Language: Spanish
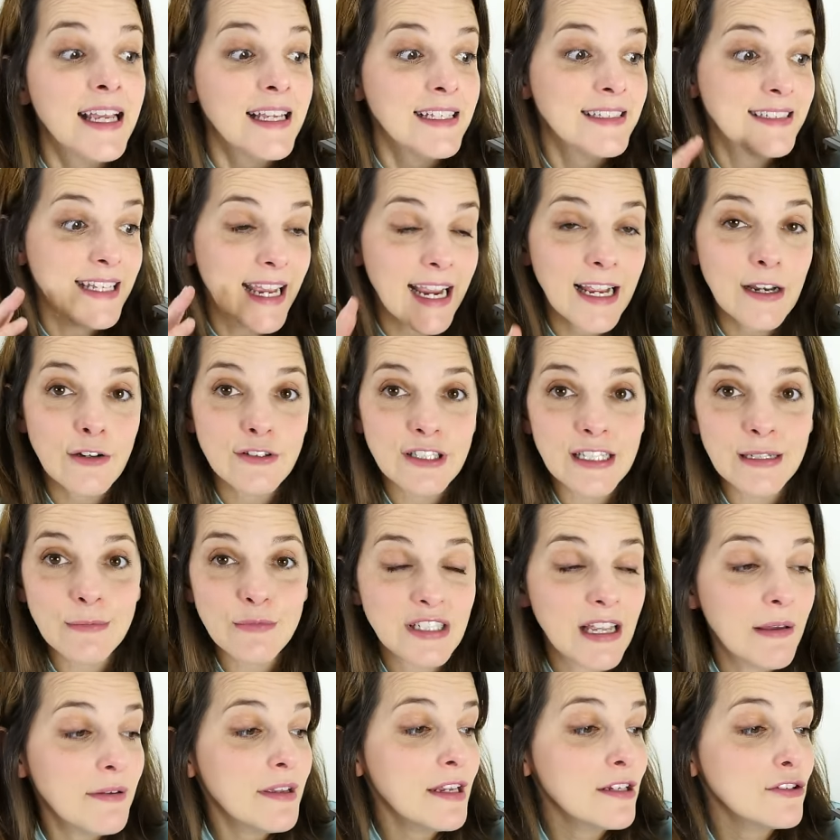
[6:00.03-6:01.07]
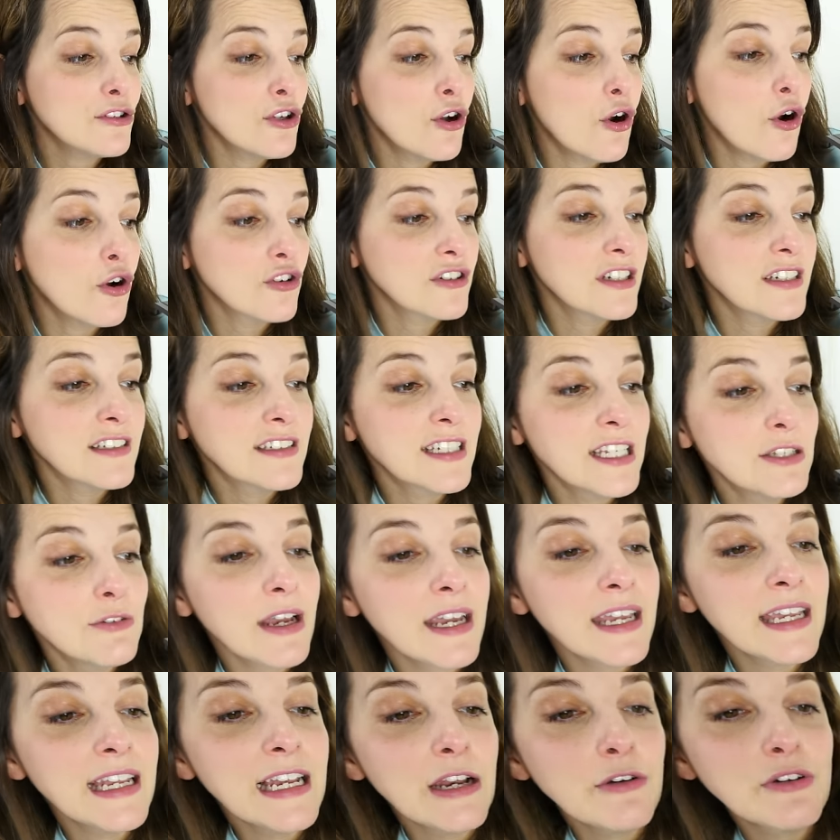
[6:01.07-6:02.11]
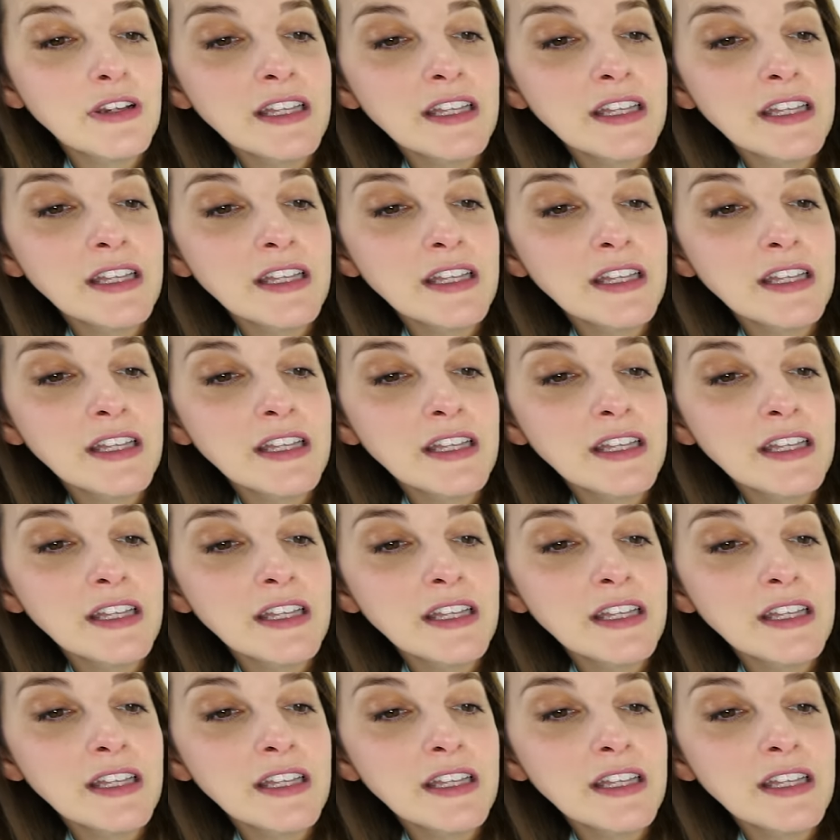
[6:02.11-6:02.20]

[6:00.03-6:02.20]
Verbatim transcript: Ya que lo tenemos abierto, os enseño aquí la